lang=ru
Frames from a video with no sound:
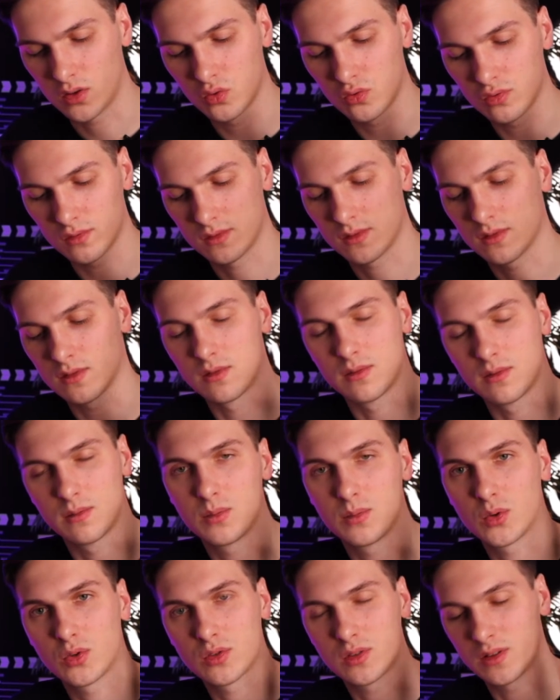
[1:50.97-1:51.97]
Тут, тут э,
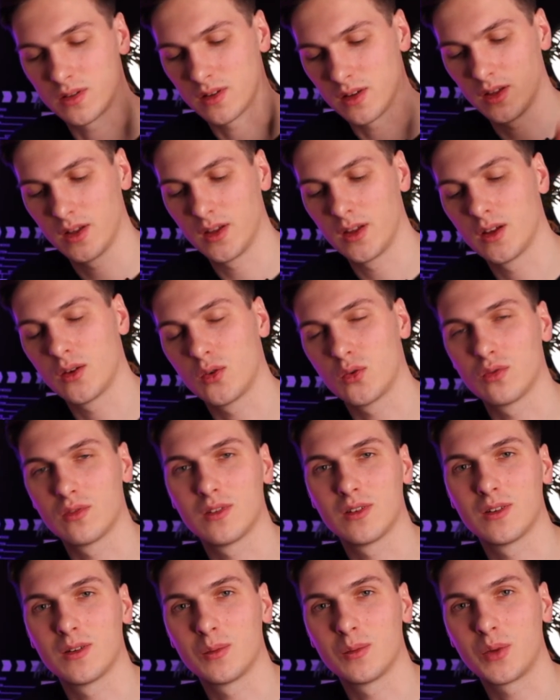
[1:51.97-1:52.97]
просто
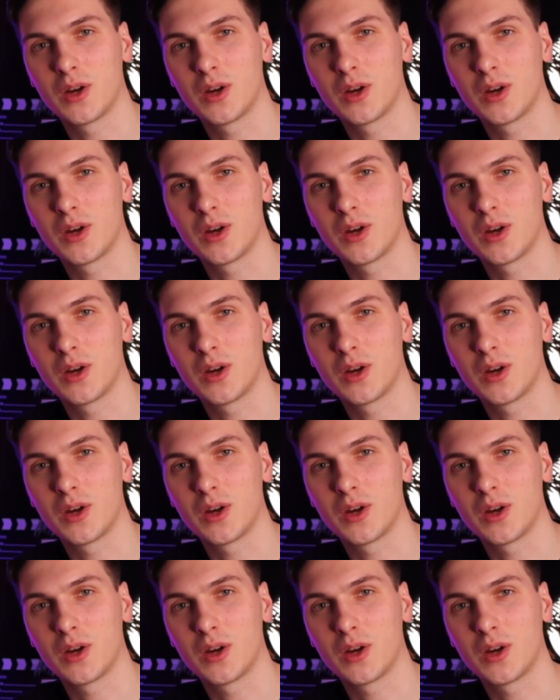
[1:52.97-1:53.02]
он э,